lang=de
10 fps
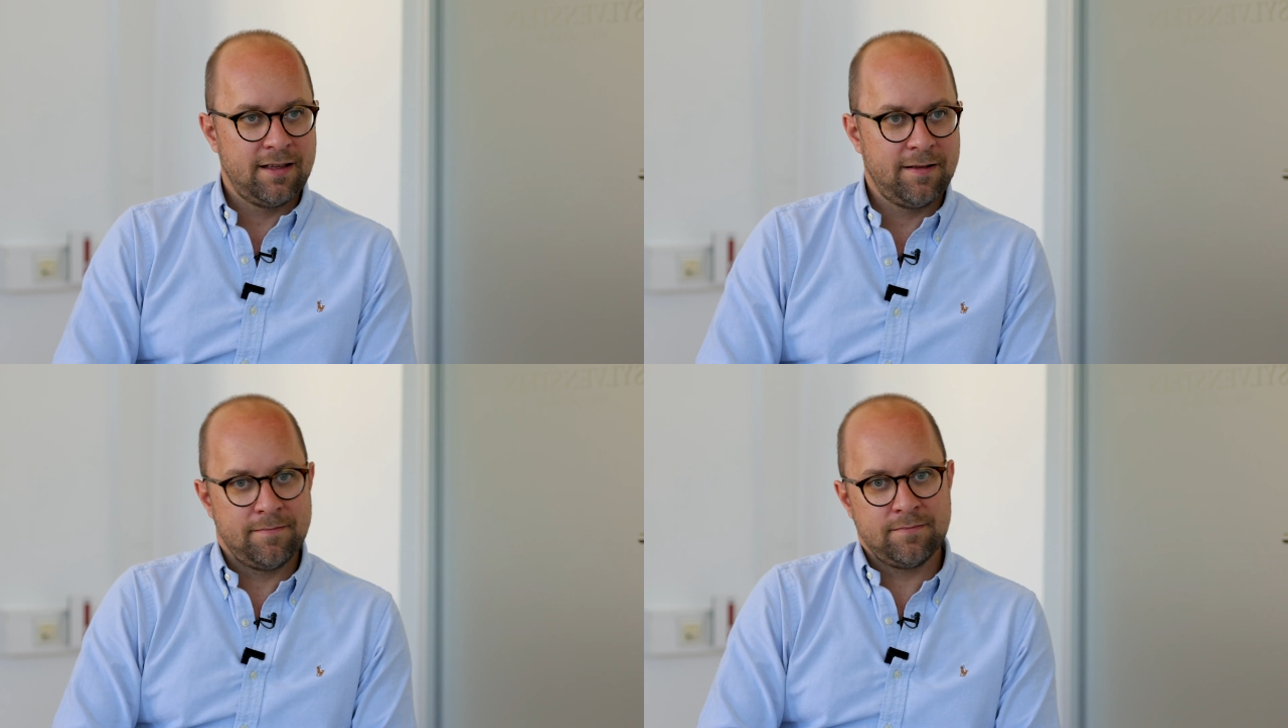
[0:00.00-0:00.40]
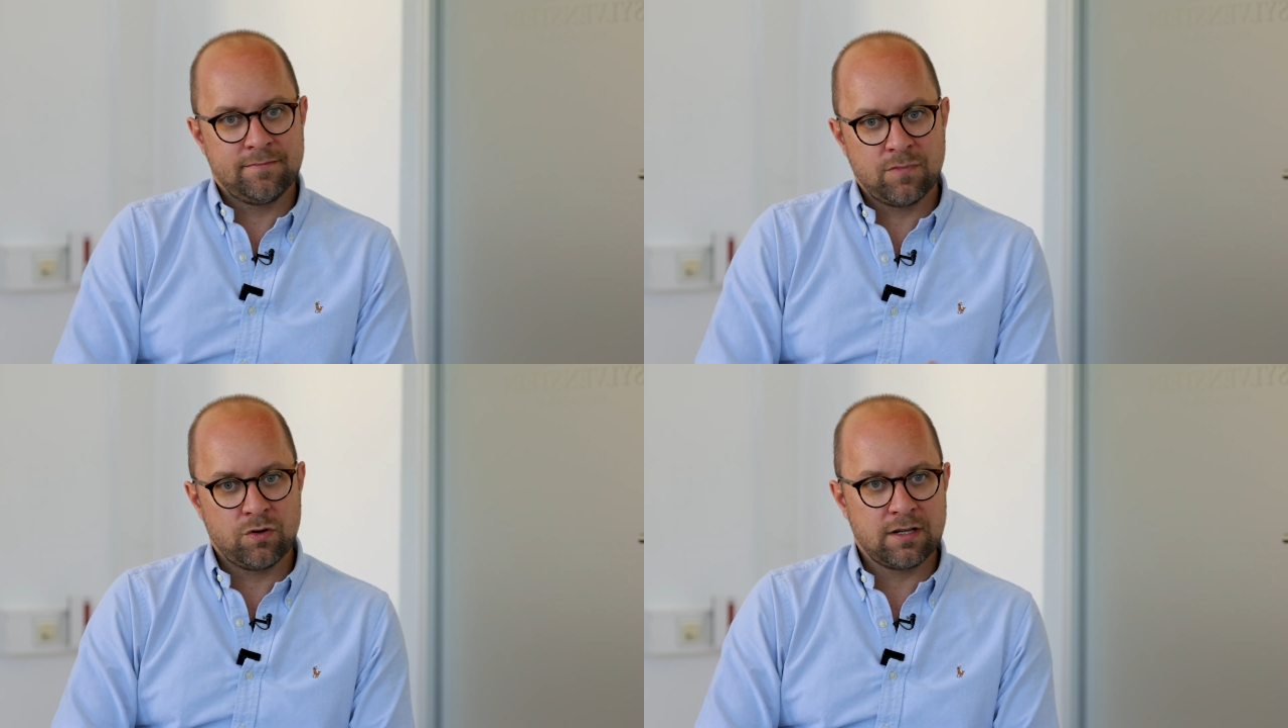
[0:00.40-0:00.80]

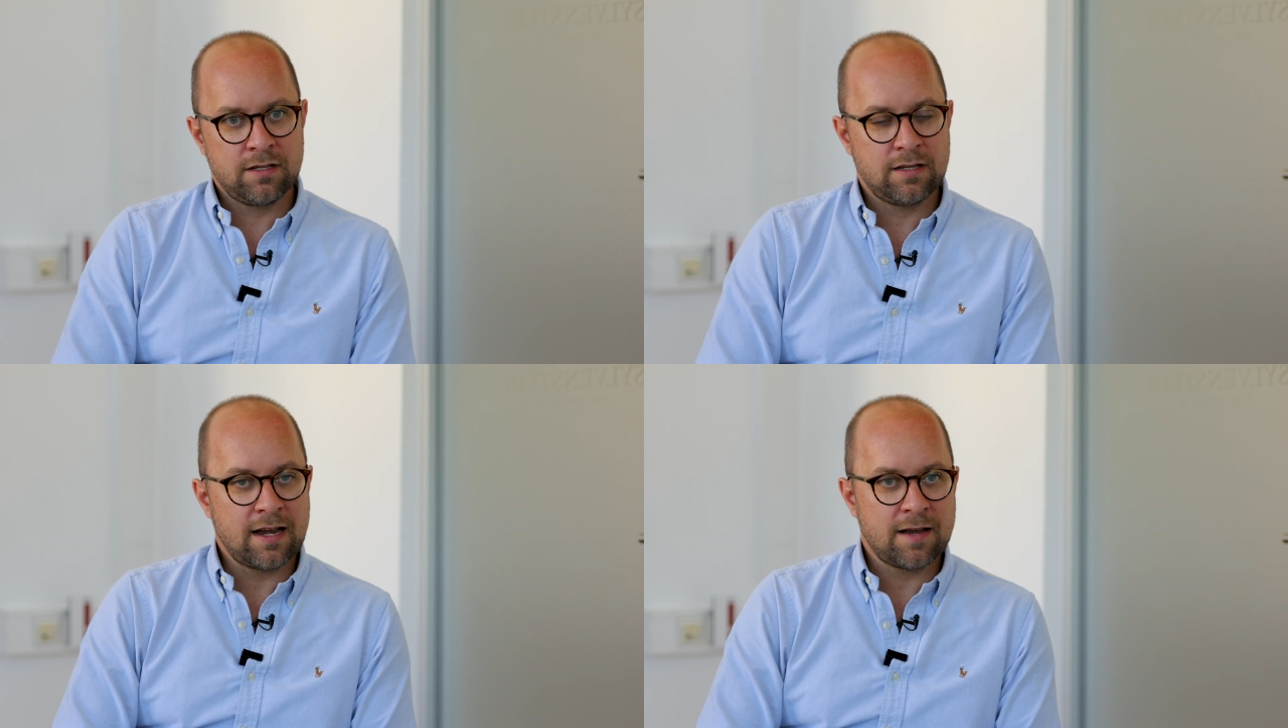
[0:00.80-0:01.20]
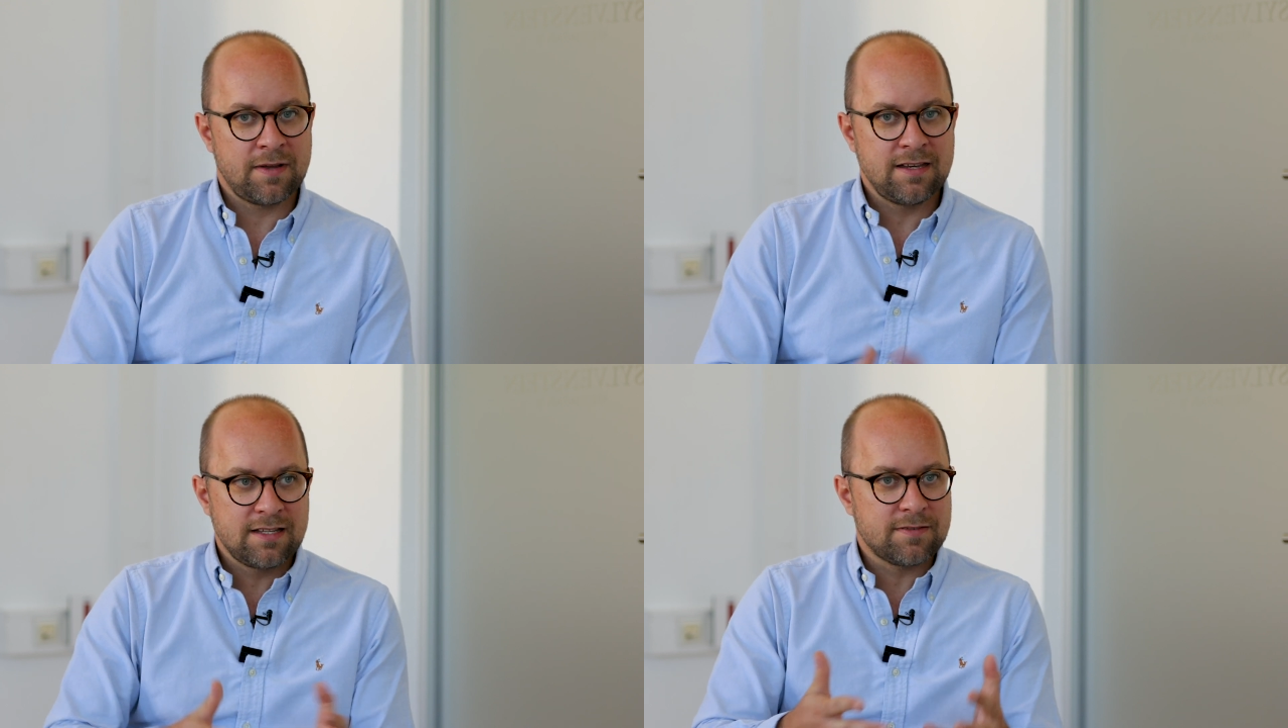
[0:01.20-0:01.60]
Ähm, und dann
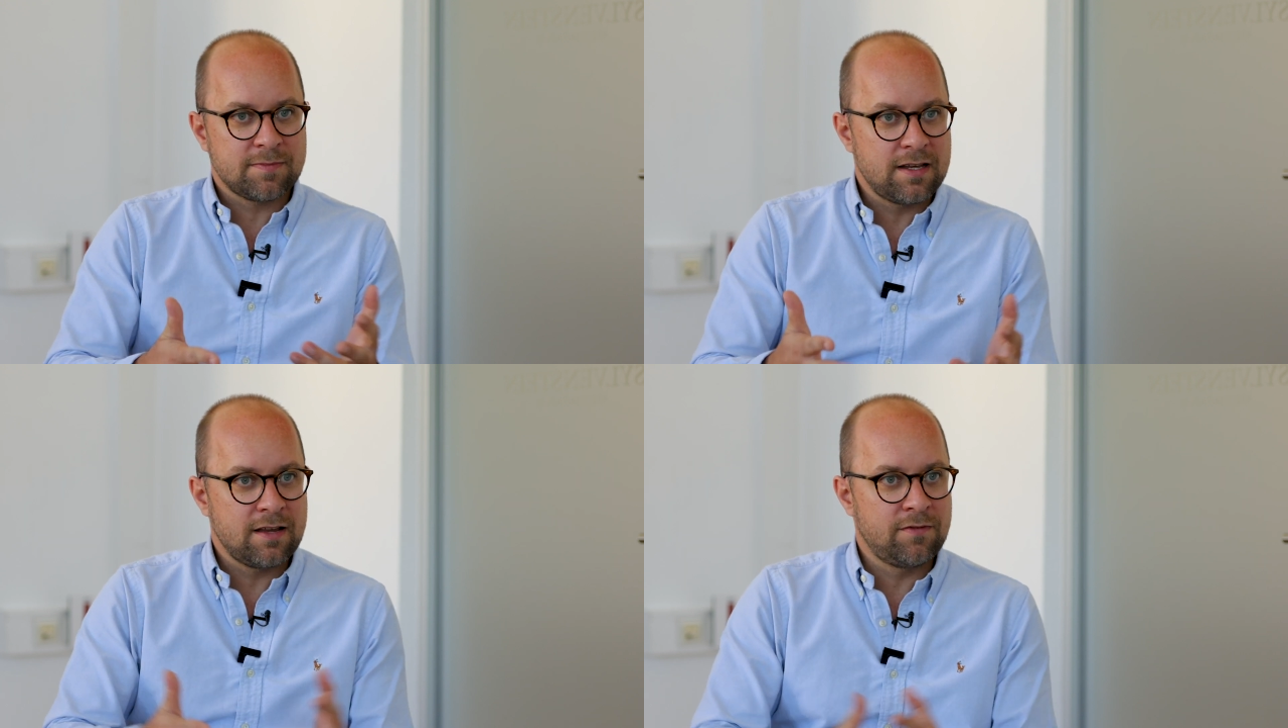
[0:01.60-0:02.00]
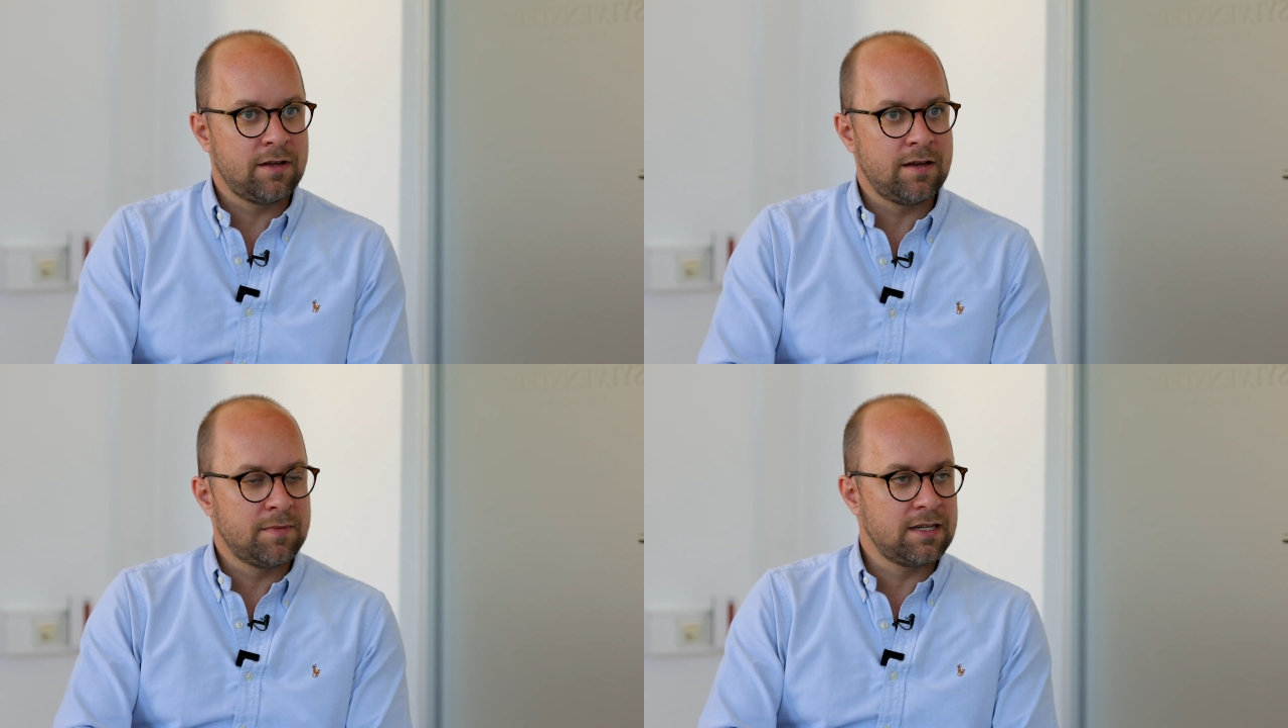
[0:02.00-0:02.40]
hat man nichts, was man
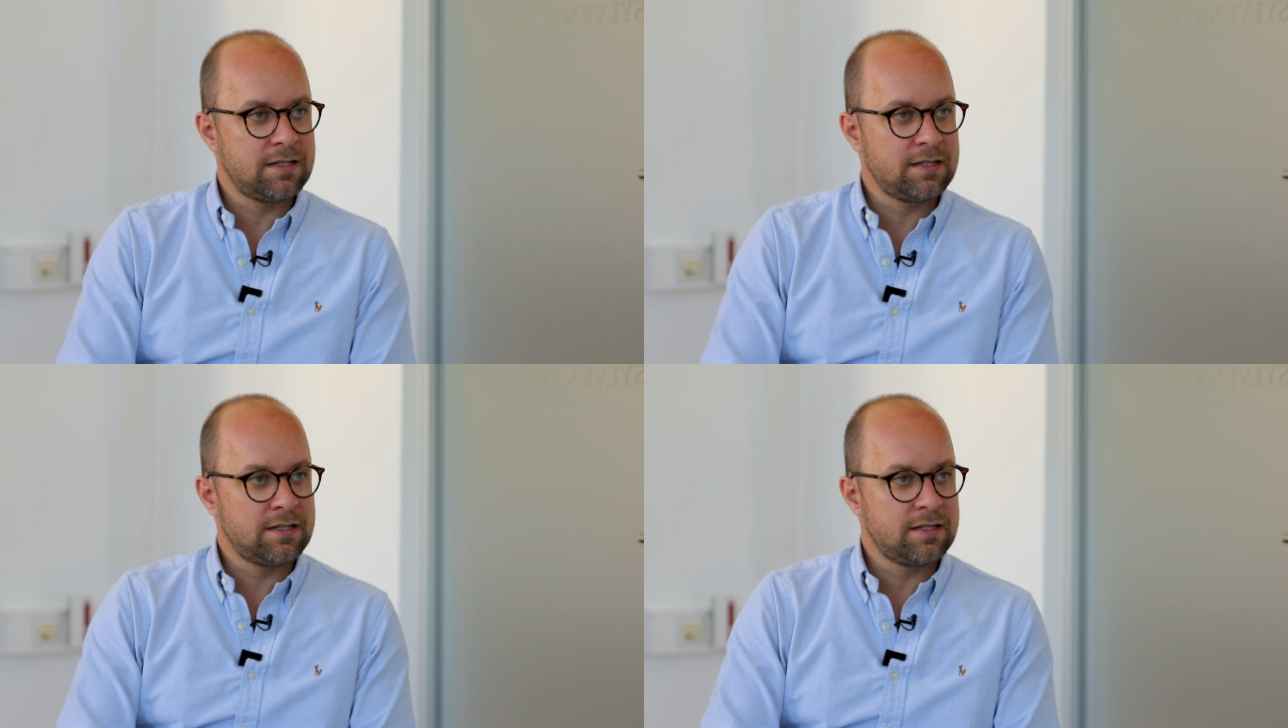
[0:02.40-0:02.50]
irgendwie einem